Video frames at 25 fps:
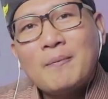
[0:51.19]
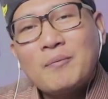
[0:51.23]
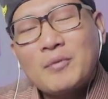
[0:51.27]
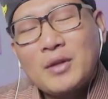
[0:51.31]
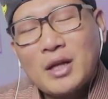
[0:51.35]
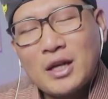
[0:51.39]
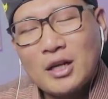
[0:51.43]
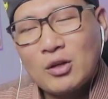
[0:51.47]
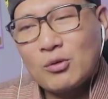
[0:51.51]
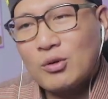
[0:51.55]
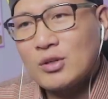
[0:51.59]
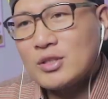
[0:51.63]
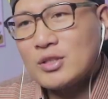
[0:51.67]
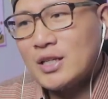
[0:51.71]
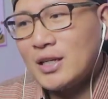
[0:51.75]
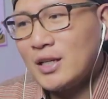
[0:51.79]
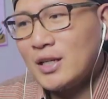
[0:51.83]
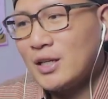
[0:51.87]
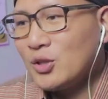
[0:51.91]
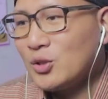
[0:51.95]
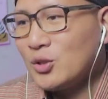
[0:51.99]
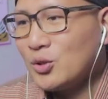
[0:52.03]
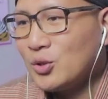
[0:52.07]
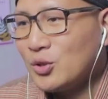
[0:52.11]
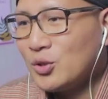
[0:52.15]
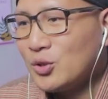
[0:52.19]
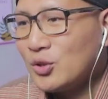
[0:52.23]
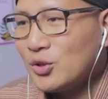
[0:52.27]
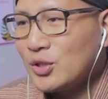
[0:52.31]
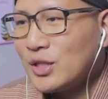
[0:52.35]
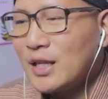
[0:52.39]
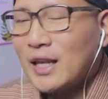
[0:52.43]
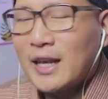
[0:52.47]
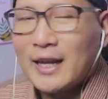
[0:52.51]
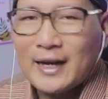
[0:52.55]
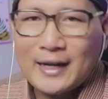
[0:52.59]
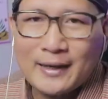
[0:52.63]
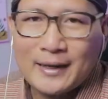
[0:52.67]
Nah, requestan itu
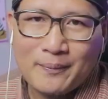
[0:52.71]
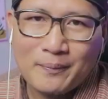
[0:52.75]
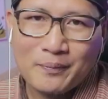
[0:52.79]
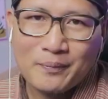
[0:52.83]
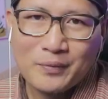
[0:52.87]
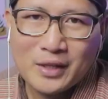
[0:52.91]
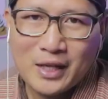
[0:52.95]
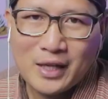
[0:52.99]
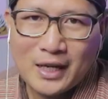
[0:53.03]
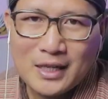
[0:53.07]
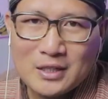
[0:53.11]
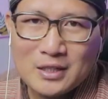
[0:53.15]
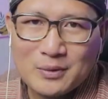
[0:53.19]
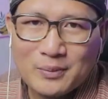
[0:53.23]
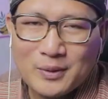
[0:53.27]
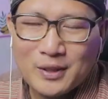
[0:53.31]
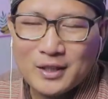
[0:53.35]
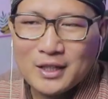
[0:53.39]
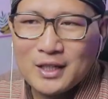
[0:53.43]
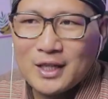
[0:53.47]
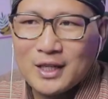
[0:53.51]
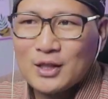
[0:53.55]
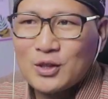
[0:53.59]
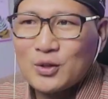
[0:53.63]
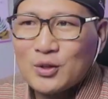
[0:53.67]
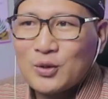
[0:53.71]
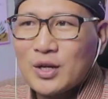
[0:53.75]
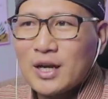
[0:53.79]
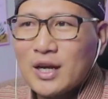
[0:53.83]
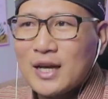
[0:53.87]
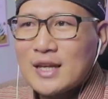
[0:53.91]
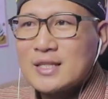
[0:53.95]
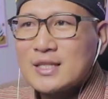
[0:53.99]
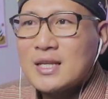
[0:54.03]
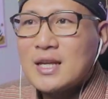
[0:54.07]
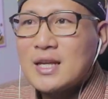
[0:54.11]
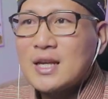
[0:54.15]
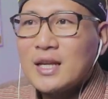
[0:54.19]
hilang. Ya seperti itu
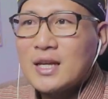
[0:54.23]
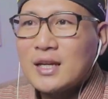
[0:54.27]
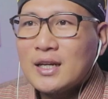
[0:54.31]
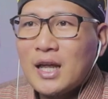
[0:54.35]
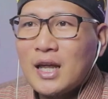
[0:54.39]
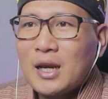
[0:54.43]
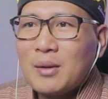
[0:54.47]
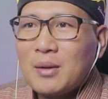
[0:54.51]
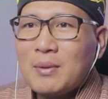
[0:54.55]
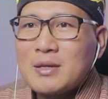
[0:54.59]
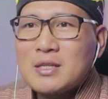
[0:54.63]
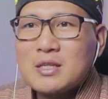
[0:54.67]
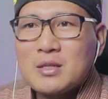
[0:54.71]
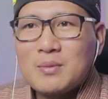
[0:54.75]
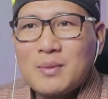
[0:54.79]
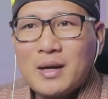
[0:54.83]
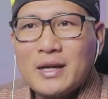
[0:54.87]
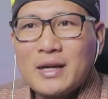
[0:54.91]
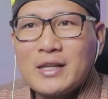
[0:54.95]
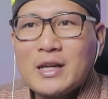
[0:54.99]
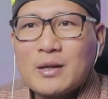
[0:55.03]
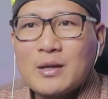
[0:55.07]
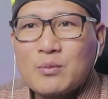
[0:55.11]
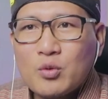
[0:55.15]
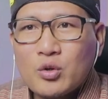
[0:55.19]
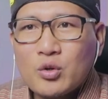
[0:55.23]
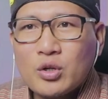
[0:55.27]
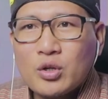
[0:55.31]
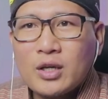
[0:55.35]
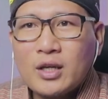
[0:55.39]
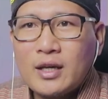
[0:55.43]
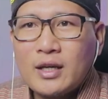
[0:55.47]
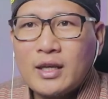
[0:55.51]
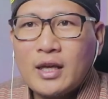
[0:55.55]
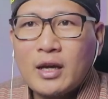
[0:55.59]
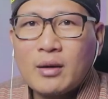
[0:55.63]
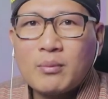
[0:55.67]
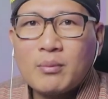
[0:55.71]
guys Dan masih banyak
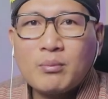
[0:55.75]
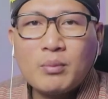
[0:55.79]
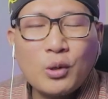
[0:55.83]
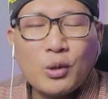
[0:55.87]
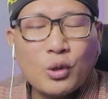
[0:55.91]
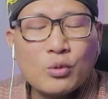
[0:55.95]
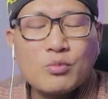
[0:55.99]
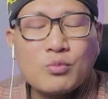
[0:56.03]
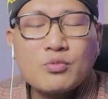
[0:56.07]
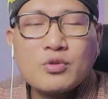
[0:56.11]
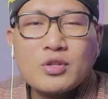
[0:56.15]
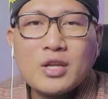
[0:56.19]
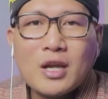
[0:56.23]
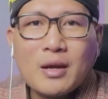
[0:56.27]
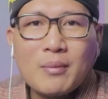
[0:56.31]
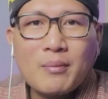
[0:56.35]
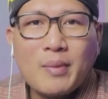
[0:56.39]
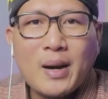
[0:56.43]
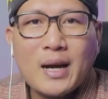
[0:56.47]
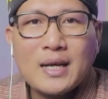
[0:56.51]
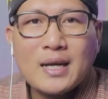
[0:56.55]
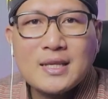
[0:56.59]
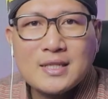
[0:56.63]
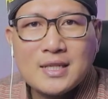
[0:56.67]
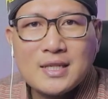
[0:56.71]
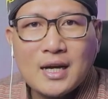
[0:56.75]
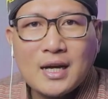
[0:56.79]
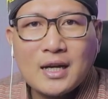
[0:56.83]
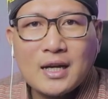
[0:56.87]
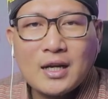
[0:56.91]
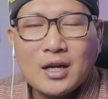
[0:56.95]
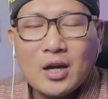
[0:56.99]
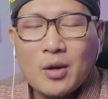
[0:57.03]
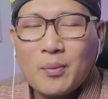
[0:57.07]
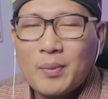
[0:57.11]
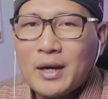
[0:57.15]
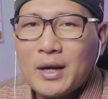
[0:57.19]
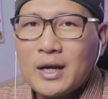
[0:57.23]
mungkin yang belum saya baca
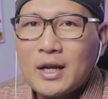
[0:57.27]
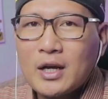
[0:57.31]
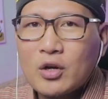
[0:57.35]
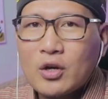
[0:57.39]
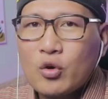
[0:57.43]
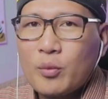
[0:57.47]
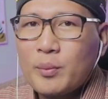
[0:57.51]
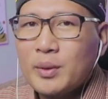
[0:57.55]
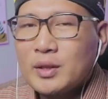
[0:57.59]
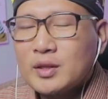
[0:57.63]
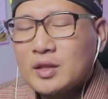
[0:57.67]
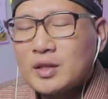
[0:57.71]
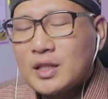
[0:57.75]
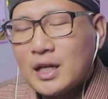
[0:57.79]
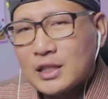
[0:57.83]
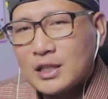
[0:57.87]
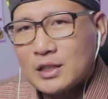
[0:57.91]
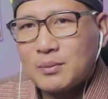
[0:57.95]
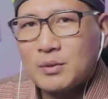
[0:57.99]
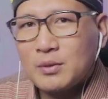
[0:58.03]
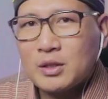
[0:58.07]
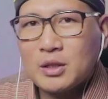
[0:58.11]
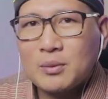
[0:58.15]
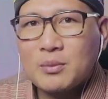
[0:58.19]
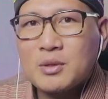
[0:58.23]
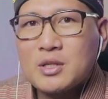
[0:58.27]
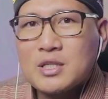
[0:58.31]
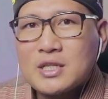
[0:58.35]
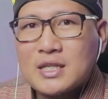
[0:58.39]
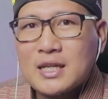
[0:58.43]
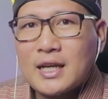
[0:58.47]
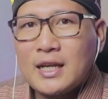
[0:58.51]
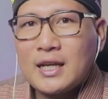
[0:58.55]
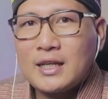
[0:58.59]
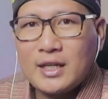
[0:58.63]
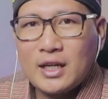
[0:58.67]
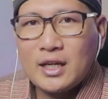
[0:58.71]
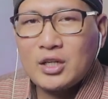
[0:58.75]
Daripada komentar teman-teman
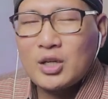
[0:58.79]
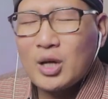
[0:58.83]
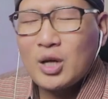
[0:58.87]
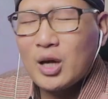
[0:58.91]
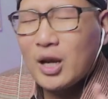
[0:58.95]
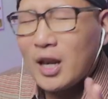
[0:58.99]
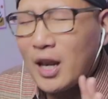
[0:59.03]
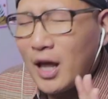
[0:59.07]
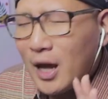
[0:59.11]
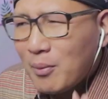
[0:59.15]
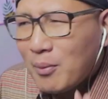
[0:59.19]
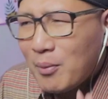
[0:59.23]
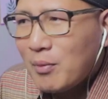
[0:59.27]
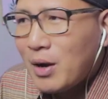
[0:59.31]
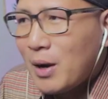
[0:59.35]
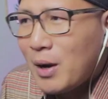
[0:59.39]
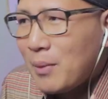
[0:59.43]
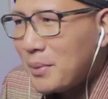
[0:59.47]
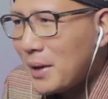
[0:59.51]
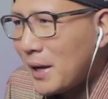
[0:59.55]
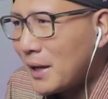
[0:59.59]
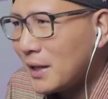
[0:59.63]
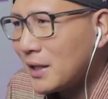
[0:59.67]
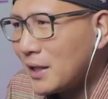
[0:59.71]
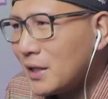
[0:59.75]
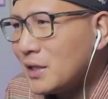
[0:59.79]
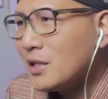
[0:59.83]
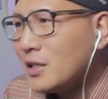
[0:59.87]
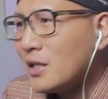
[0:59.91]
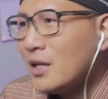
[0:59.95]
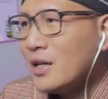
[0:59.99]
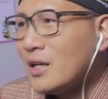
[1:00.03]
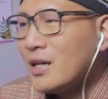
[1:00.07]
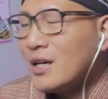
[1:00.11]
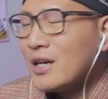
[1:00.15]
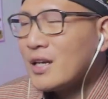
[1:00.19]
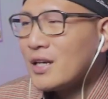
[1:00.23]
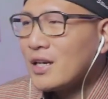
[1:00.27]
sekalian Yang lama banget
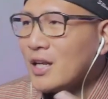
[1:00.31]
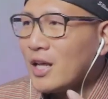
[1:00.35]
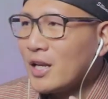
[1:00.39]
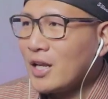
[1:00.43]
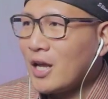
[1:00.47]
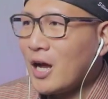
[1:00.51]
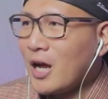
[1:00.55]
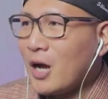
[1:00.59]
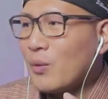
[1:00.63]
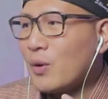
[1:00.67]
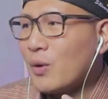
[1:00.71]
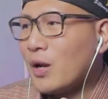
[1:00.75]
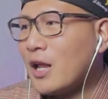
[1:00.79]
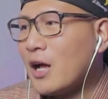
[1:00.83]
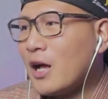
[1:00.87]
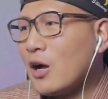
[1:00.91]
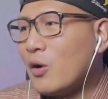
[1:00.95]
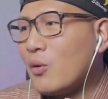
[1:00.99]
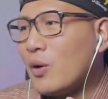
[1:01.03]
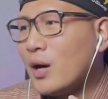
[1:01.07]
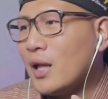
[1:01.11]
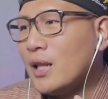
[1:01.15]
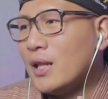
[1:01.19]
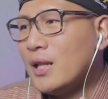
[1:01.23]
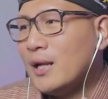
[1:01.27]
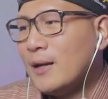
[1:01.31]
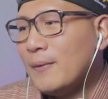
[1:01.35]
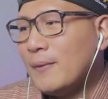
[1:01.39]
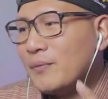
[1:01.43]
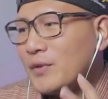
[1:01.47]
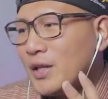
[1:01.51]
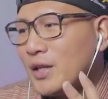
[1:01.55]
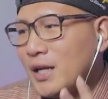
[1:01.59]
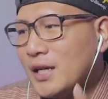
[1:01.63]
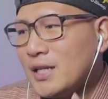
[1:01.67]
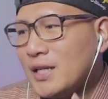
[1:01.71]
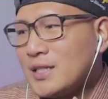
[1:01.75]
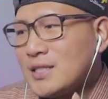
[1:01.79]
dari awal-awal
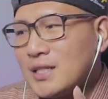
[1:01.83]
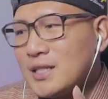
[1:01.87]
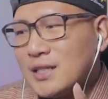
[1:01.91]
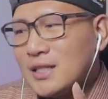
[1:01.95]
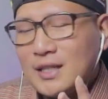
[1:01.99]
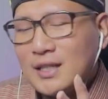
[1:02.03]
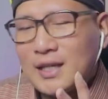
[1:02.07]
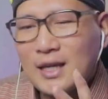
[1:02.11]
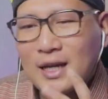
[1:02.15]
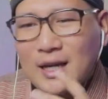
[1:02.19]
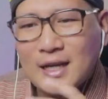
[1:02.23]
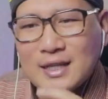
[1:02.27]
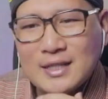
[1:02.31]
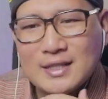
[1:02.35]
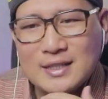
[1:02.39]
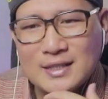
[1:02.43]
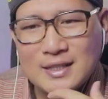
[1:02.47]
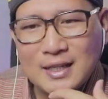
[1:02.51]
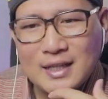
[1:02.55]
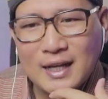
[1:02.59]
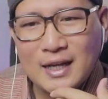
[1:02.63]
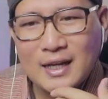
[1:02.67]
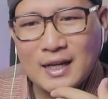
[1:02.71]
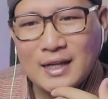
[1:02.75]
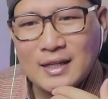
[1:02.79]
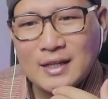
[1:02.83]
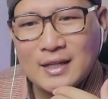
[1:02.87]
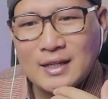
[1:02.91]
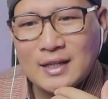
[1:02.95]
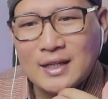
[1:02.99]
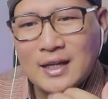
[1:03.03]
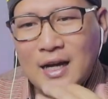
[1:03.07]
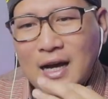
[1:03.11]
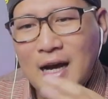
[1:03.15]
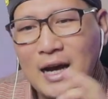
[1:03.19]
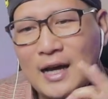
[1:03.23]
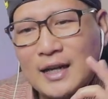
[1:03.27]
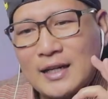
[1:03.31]
Nah di sini guys ya
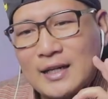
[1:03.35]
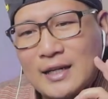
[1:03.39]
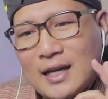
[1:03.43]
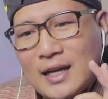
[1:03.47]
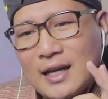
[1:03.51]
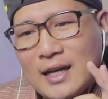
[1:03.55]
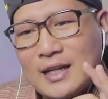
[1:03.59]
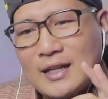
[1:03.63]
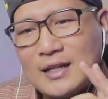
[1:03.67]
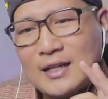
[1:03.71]
ada